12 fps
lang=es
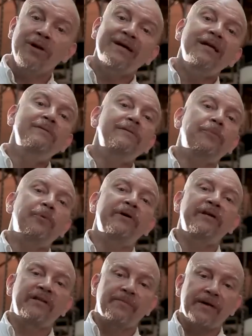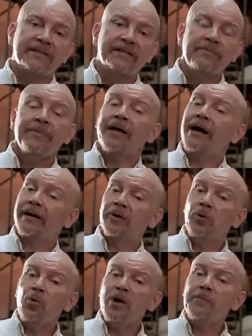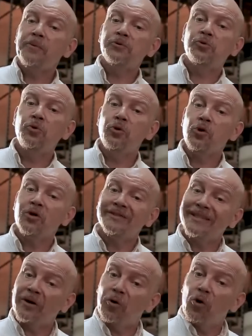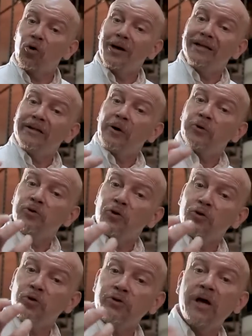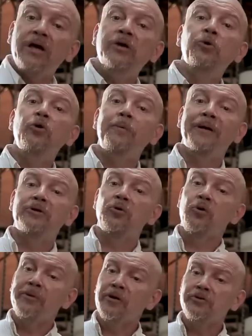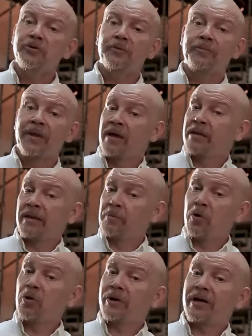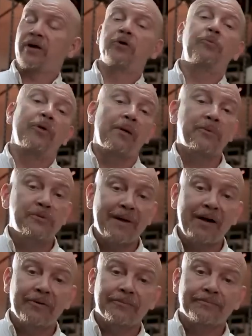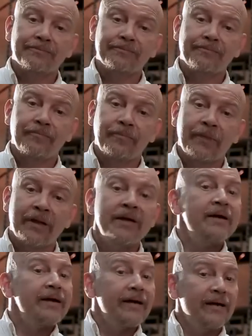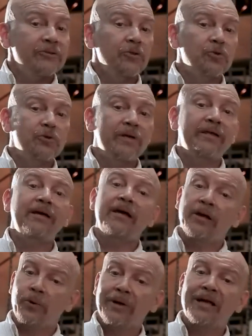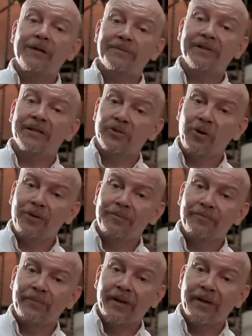un eclipse puede deberse a que un cuerpo oscuro se coloca entre nosotros y un objeto luminoso, de modo que ya no podamos verlo. Esto sucede en un eclipse de sol.